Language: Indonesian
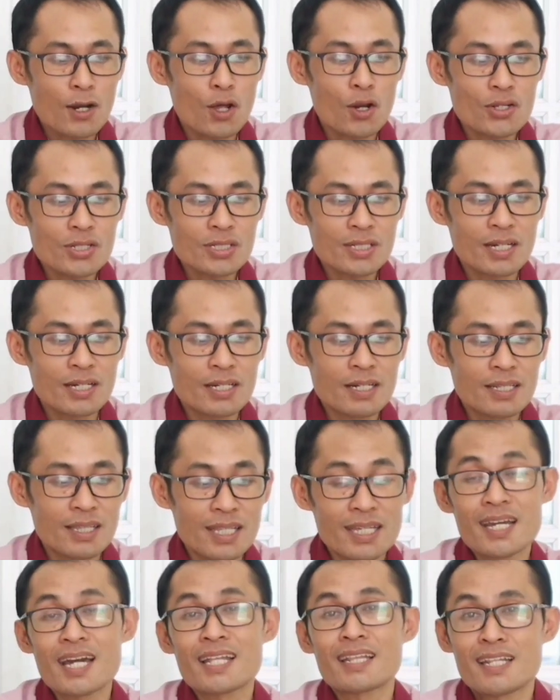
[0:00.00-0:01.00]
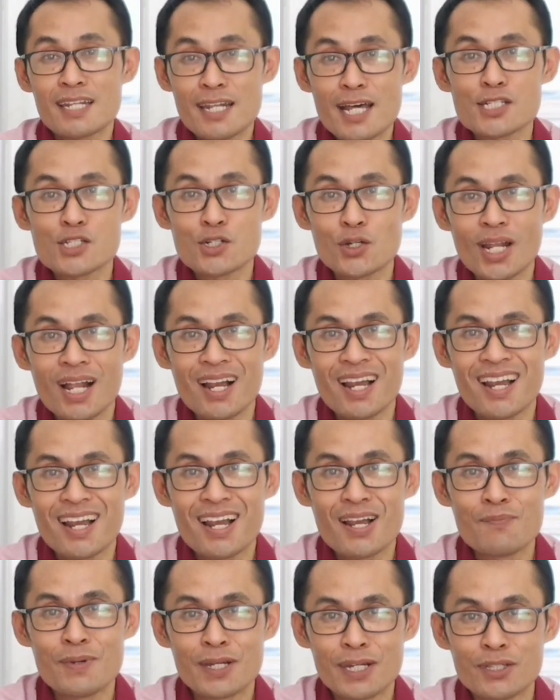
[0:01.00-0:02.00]
lolos ke tingkat
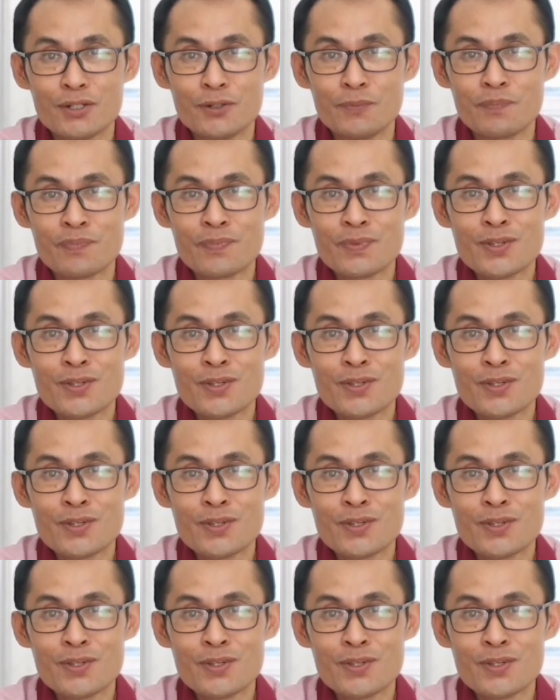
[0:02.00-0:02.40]
nasional, begitu.